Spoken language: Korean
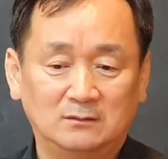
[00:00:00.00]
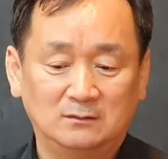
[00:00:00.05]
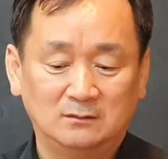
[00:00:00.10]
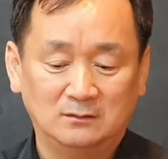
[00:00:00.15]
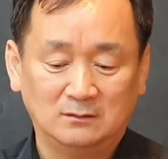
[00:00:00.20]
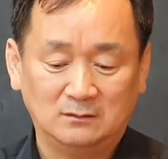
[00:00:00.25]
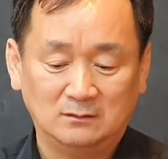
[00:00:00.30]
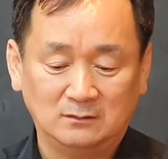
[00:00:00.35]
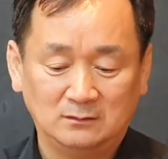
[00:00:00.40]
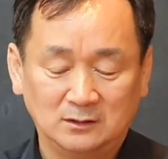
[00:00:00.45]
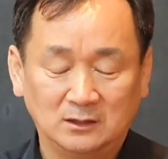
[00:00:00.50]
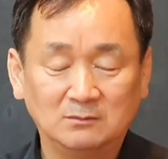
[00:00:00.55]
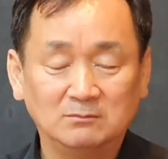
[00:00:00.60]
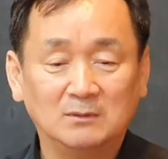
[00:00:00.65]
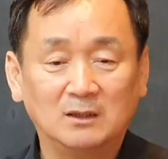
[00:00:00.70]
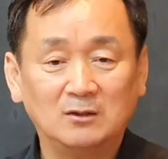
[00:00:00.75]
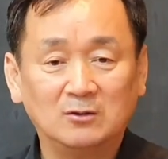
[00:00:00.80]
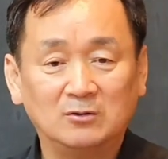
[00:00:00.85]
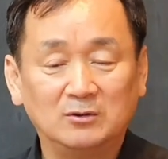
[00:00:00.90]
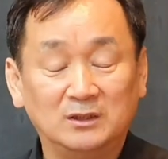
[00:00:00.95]
어,
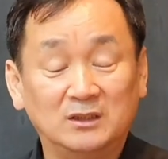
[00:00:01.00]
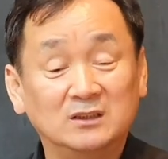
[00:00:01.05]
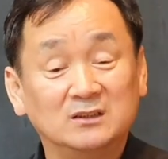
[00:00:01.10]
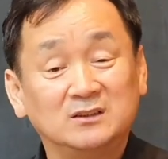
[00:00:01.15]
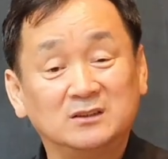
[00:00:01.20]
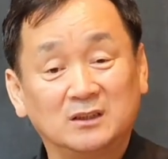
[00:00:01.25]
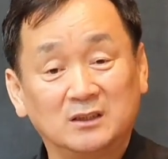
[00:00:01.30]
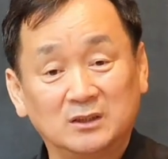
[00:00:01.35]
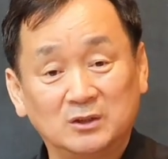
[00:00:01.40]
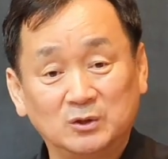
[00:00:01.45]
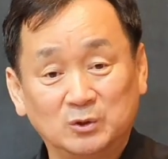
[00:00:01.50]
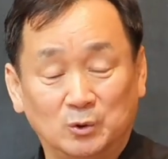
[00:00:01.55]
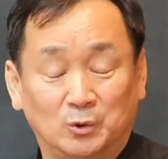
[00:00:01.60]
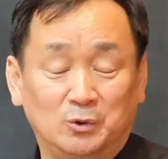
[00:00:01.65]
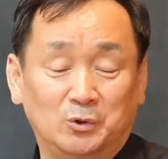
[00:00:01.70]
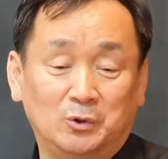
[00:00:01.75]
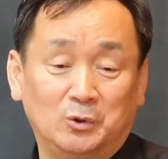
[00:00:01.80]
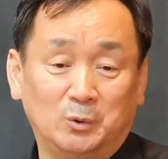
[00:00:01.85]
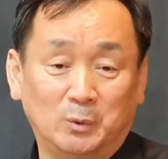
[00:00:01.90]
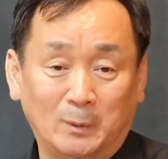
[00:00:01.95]
정말로 영적인
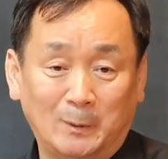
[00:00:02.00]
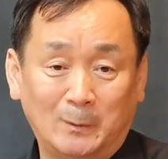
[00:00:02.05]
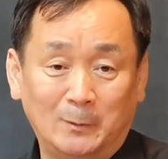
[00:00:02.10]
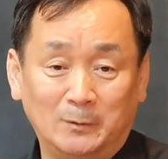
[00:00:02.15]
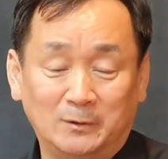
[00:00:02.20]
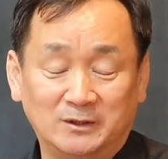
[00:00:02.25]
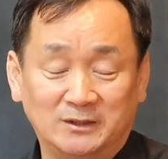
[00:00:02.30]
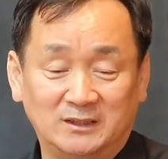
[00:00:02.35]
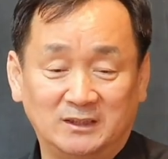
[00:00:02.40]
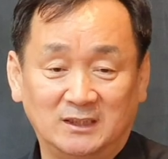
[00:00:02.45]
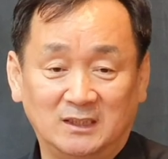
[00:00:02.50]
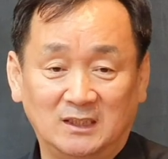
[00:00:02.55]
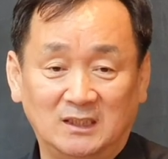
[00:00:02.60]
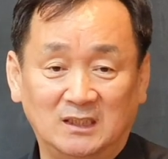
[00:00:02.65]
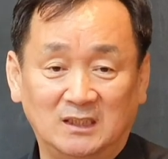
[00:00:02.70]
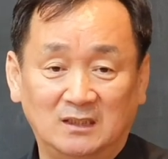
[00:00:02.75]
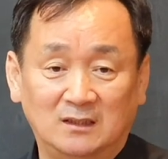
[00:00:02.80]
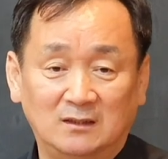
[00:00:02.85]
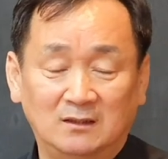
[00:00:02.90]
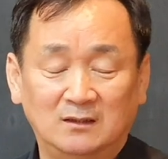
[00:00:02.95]
존재로 돌아올
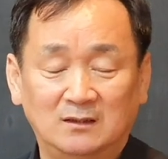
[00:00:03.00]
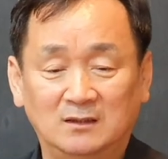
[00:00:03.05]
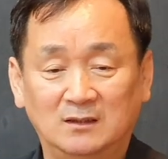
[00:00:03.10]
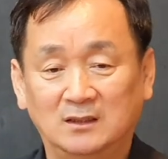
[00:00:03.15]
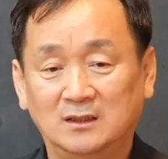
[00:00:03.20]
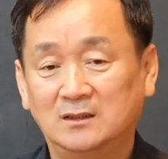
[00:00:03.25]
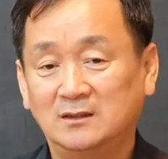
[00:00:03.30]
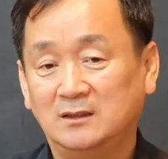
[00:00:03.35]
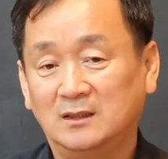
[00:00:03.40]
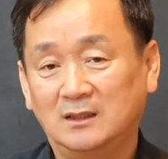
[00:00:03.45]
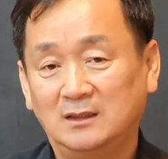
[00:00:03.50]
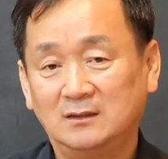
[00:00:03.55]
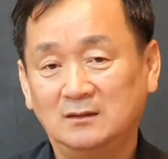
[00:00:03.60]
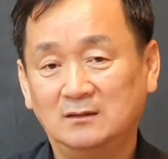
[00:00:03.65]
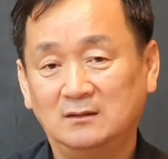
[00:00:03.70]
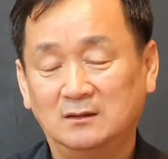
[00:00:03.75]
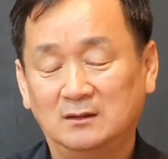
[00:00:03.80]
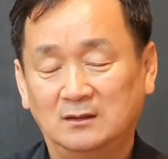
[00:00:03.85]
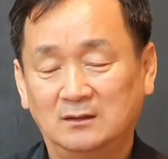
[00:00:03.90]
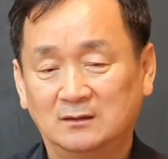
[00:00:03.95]
것이냐
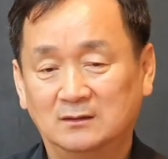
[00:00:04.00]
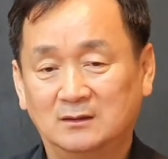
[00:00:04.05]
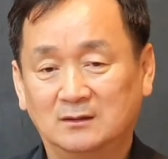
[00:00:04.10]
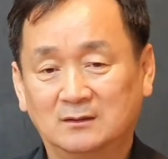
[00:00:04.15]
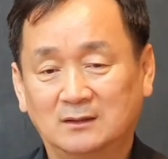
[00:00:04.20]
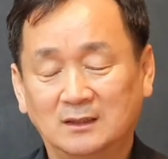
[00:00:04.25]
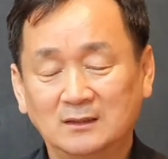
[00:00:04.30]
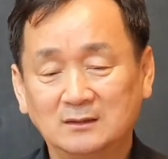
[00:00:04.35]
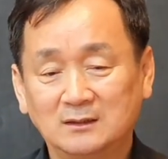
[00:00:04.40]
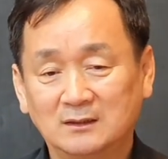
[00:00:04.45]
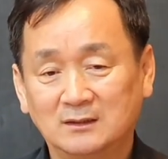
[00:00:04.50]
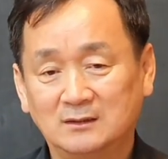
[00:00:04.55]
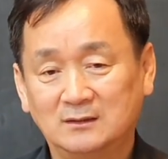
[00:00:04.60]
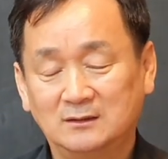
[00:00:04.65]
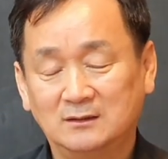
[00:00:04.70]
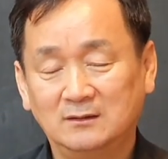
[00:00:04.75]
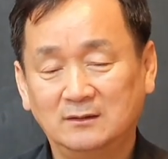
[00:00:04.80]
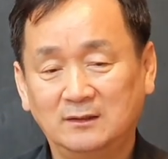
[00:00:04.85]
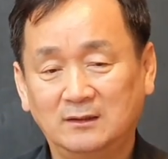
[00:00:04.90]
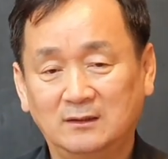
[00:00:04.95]
이러한 극단적인
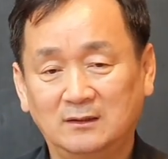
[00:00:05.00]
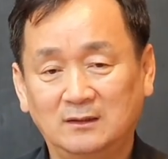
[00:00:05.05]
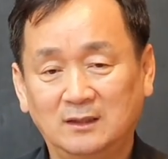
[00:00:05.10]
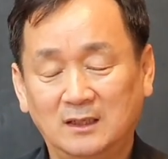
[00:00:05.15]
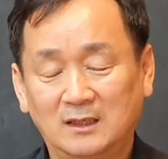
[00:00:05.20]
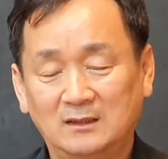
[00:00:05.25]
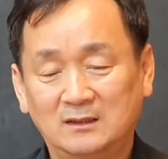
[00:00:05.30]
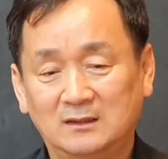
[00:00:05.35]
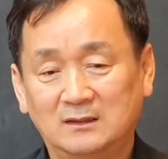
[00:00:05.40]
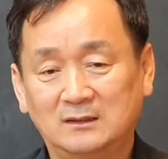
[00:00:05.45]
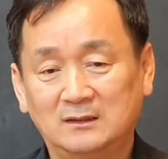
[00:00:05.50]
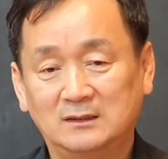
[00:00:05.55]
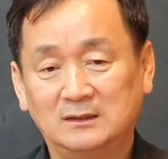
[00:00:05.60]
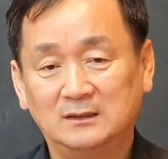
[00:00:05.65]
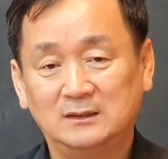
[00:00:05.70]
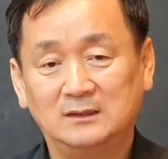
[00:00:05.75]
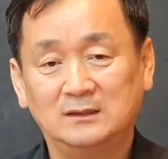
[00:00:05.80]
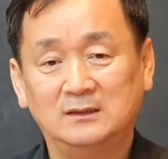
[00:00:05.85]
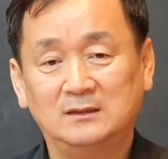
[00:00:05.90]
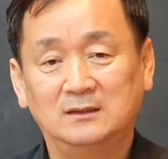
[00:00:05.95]
선택을 해야 되는
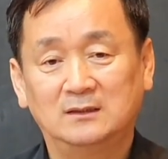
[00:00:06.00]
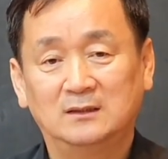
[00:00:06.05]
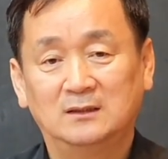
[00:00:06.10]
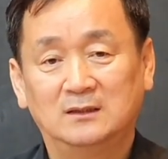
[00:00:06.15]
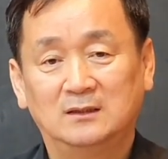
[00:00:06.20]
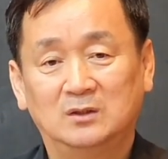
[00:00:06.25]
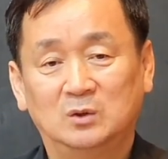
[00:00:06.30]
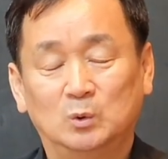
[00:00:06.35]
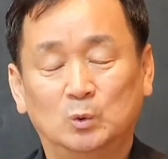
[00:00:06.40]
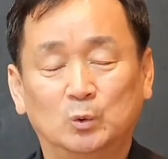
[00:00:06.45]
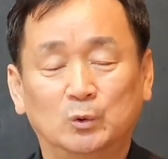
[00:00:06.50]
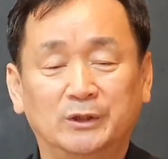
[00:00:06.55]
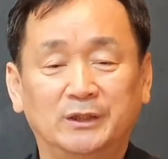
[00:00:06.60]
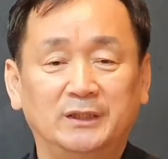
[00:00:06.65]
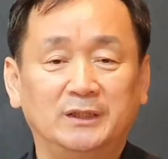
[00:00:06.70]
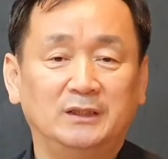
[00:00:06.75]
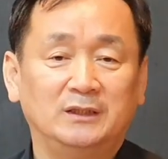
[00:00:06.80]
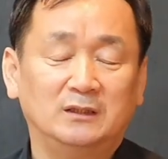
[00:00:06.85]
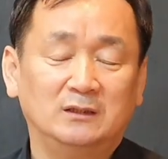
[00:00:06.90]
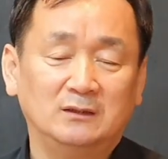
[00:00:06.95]
것이
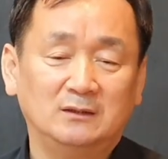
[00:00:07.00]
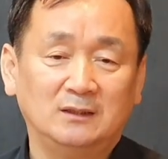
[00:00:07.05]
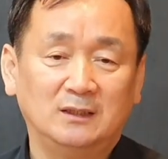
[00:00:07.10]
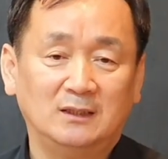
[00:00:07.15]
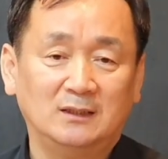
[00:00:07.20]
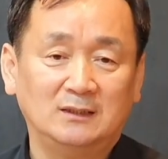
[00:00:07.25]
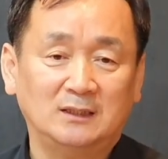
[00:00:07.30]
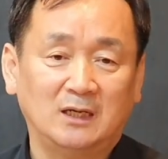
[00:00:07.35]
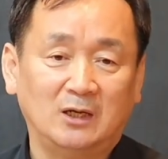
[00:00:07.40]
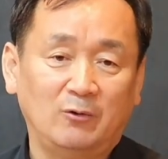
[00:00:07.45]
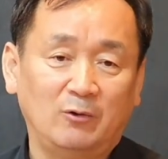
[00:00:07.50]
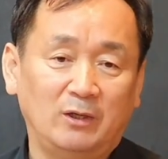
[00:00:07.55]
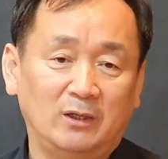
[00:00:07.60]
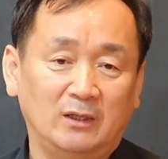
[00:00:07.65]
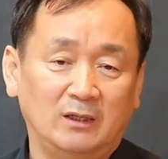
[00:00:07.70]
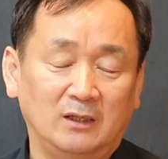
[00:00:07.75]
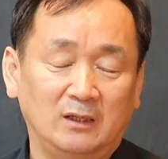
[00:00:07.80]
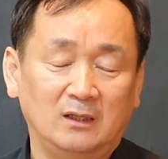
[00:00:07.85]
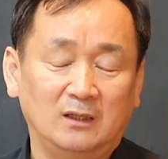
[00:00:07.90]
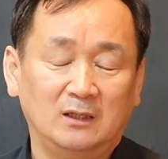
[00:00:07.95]
우리 현대
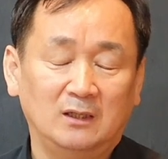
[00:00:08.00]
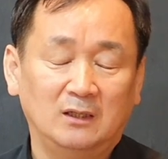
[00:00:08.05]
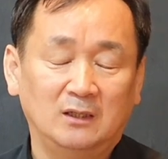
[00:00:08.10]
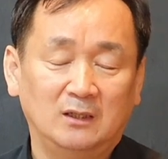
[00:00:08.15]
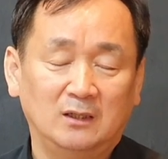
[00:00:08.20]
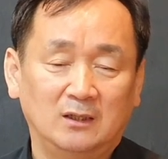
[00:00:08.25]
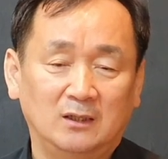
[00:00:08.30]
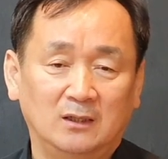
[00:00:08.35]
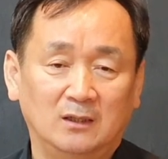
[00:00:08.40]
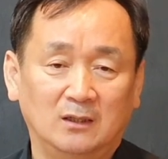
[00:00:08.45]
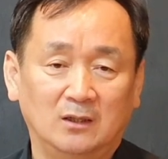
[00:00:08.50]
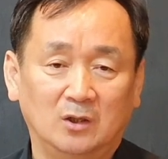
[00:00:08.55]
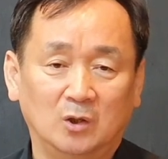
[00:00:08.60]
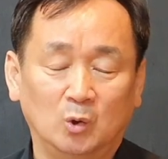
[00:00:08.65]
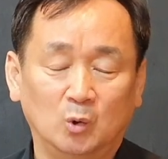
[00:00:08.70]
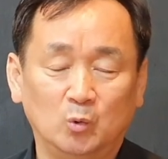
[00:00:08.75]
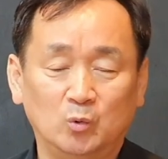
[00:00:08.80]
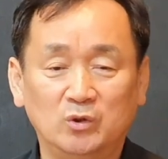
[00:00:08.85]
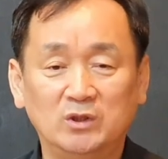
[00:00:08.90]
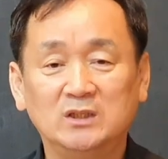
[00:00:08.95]
사회의
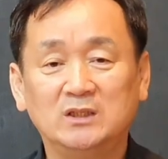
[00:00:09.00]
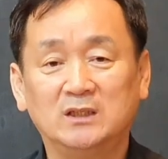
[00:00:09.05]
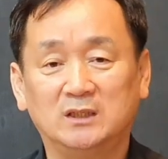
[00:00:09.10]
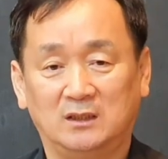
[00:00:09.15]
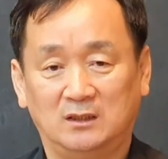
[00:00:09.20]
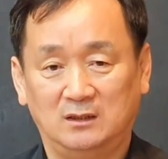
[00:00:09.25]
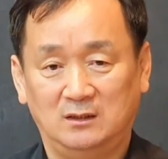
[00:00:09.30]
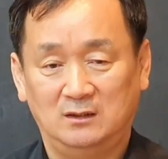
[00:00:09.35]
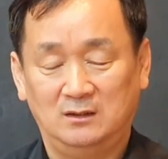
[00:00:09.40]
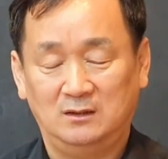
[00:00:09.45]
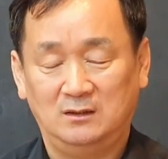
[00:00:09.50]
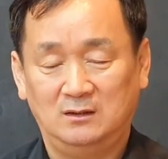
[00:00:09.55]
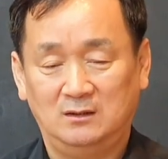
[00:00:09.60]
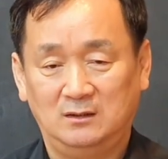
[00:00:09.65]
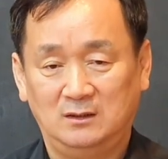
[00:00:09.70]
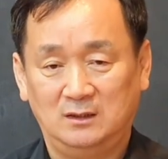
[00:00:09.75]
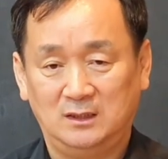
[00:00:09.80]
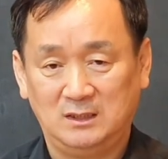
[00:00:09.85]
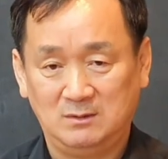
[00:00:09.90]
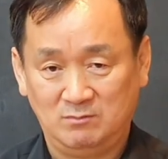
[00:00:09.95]
어,
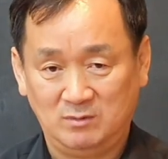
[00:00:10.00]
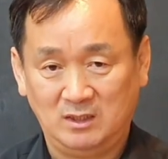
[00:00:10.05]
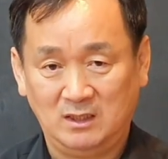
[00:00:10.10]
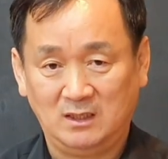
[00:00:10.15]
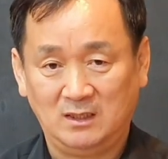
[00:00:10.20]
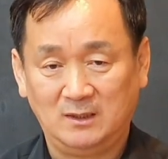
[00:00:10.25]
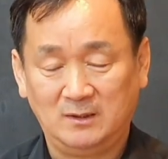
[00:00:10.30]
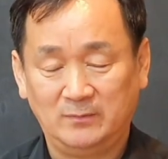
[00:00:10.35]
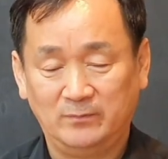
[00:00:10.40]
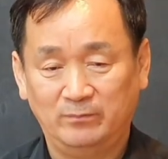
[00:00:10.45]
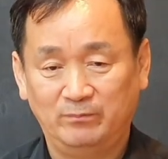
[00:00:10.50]
위기입니다.